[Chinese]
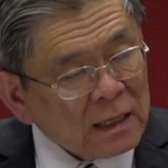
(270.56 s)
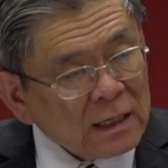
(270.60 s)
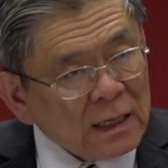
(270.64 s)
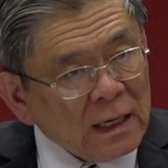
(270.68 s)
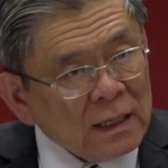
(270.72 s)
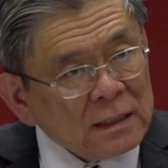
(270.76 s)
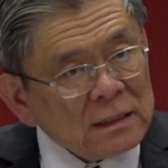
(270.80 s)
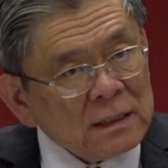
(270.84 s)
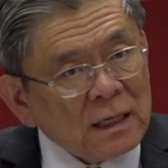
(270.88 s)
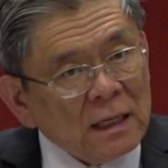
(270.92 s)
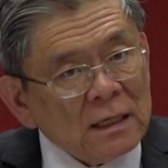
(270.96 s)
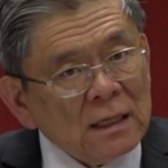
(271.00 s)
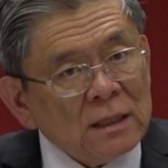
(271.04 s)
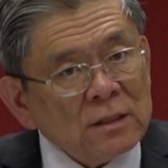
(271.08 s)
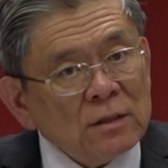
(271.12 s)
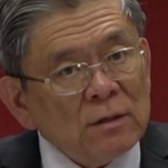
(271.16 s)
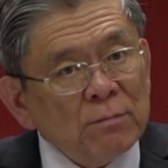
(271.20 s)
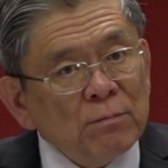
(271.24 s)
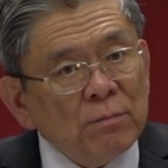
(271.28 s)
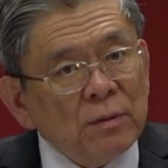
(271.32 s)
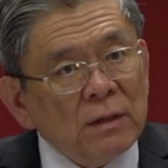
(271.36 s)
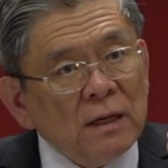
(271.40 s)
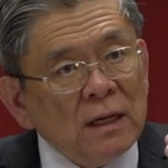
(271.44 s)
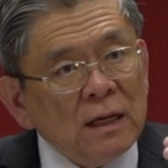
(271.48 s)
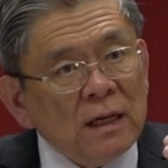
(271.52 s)
刚才呢是
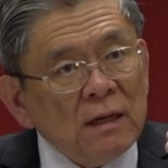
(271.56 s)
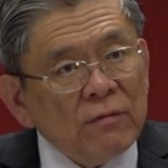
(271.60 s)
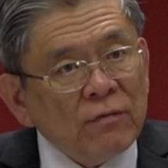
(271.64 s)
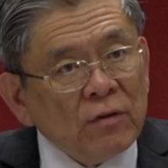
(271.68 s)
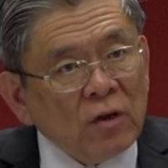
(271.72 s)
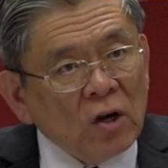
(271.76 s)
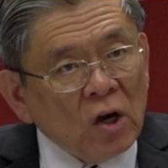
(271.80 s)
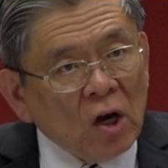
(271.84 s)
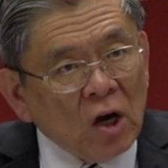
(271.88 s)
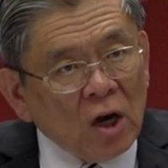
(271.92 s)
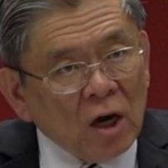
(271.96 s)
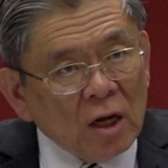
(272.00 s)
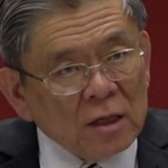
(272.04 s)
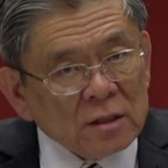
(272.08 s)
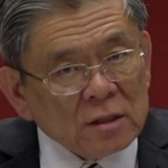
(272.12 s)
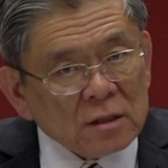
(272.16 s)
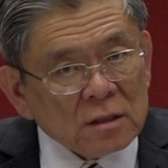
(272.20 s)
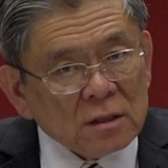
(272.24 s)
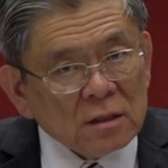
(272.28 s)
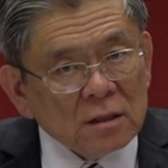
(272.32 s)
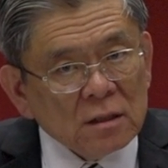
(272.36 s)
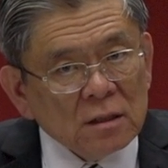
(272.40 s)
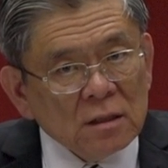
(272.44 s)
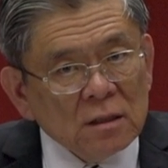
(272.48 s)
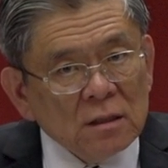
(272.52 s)
believe
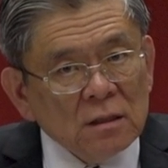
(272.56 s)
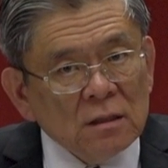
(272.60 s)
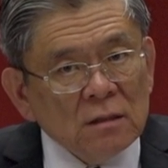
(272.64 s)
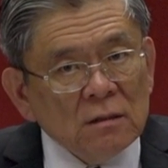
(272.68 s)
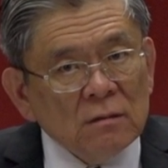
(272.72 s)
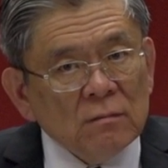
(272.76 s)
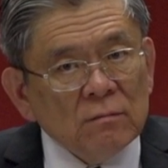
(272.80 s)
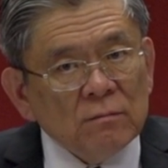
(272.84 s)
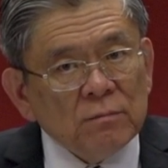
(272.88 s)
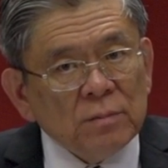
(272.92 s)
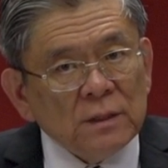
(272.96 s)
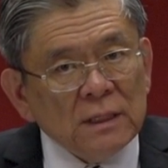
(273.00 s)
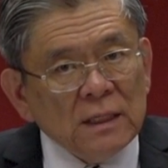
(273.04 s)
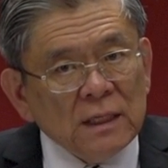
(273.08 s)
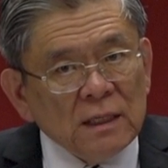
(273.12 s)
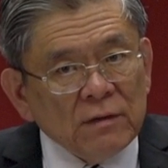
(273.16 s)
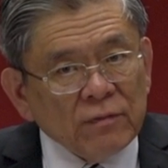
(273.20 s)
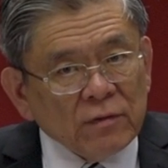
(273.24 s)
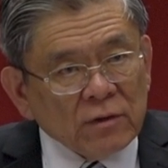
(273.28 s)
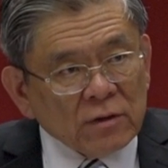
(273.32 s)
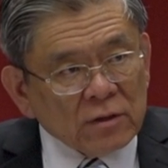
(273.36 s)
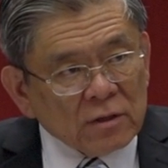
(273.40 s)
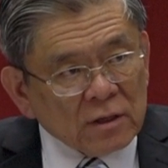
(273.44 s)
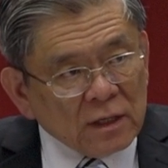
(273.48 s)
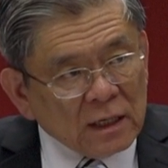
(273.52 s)

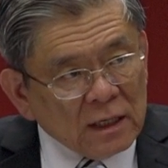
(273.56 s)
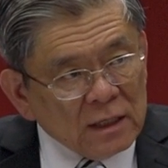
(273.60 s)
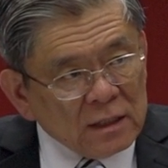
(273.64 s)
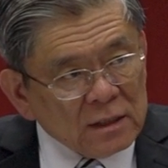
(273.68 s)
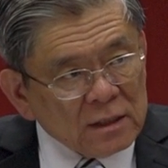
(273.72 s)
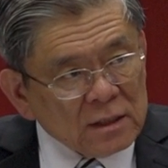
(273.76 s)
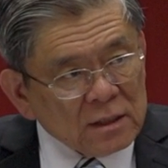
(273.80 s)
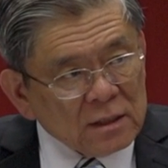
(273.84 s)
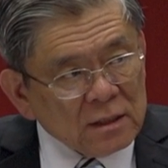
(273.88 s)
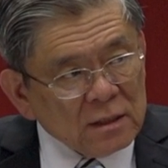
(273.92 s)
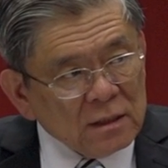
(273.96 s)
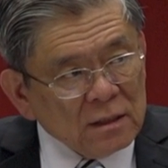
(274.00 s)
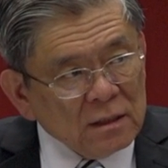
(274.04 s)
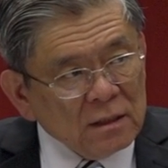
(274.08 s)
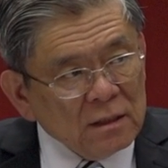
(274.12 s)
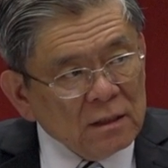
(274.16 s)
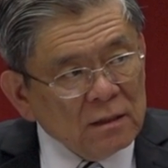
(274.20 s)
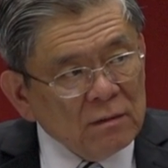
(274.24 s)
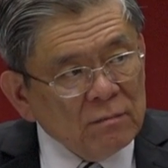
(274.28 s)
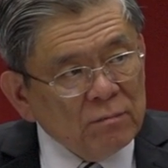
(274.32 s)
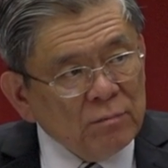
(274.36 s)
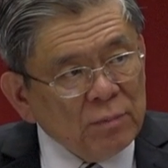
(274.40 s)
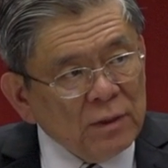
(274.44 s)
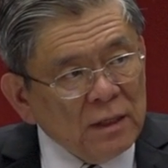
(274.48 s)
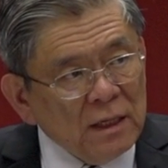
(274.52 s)
God，believe
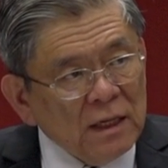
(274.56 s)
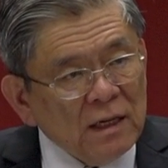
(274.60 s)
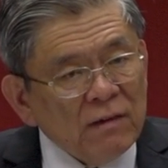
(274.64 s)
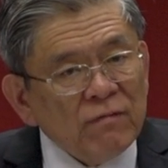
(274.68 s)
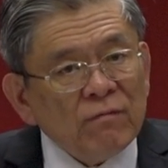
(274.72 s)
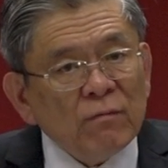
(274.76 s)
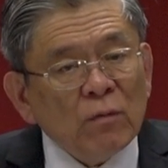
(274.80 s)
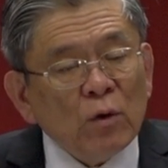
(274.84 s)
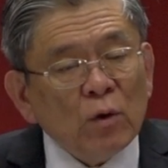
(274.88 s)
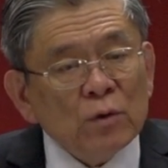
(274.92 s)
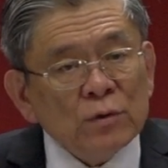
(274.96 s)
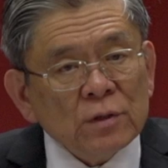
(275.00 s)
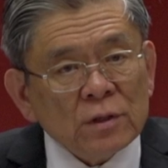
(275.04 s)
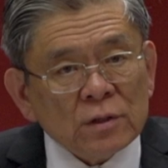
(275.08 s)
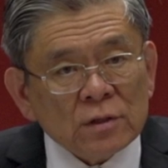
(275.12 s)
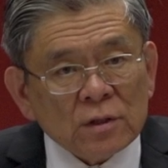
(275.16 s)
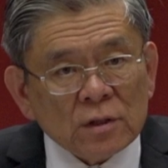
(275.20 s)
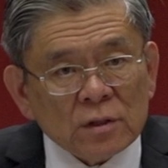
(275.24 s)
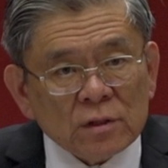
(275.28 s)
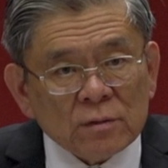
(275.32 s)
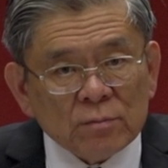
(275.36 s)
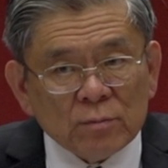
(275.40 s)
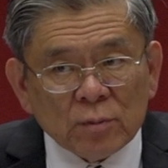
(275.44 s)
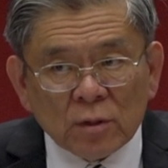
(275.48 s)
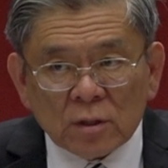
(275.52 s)
Christ，believe m o s
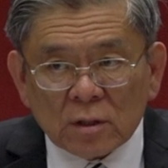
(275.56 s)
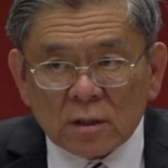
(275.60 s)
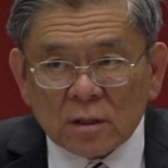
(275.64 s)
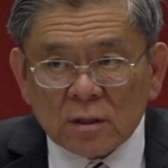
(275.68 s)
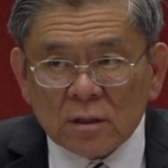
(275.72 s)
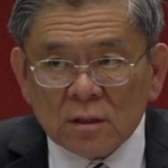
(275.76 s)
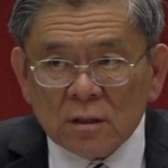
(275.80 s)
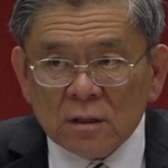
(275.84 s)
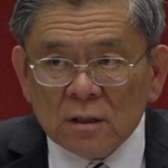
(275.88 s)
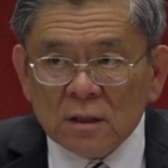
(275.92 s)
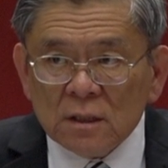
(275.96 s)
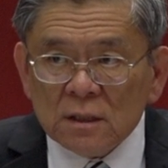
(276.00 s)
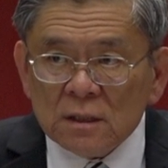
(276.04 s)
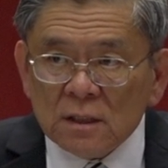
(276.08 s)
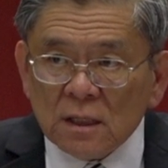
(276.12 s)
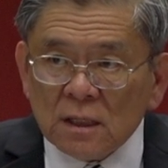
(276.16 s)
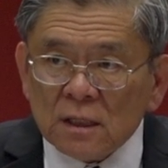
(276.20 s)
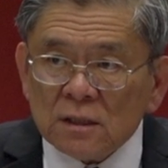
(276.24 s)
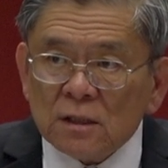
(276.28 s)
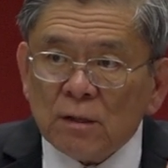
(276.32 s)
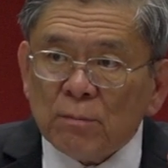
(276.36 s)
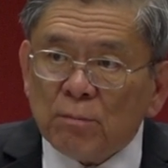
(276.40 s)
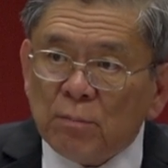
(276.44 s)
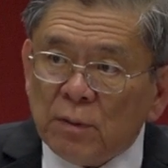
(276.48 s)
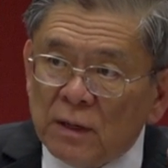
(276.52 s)
e s book。现
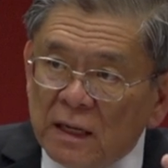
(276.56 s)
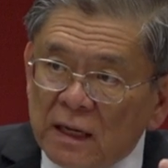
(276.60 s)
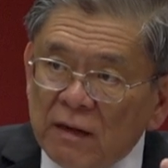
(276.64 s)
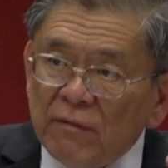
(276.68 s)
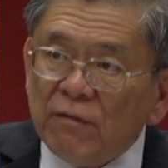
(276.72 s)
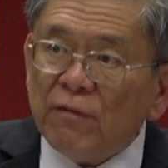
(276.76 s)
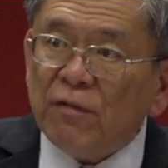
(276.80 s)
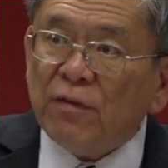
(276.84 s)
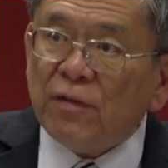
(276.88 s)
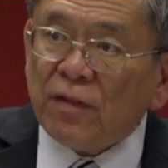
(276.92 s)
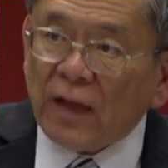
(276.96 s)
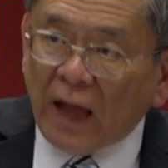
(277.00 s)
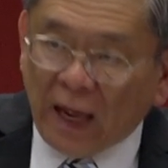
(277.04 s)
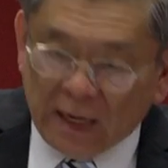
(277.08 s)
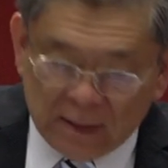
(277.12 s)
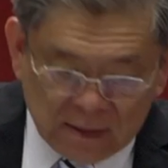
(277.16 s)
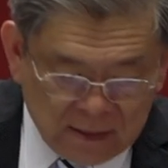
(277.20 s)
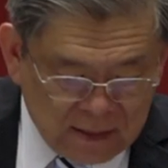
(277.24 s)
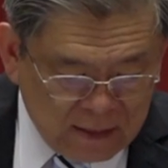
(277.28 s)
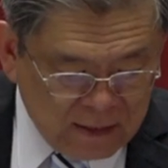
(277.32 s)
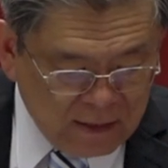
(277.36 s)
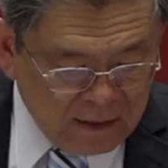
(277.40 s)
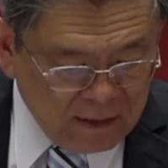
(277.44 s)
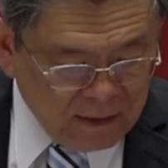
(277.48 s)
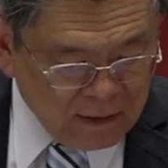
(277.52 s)
在是 believe
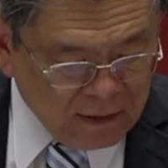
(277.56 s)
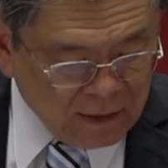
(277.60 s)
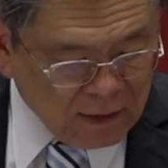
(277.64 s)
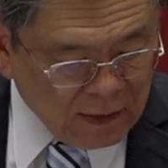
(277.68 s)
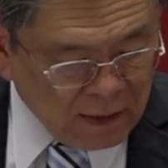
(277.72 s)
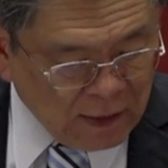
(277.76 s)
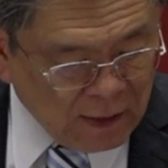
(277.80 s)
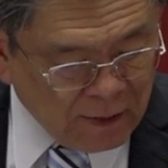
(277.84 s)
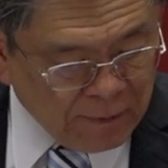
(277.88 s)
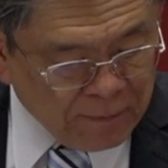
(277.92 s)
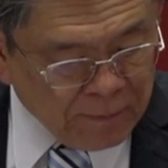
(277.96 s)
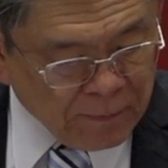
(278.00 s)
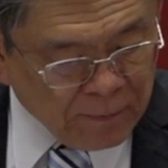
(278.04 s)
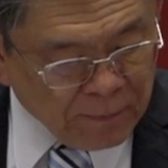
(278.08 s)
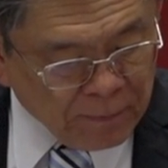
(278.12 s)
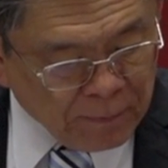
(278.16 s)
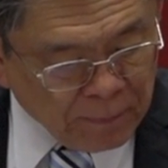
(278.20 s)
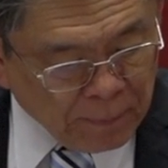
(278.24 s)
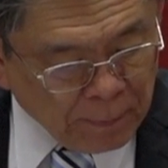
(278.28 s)
that。啊。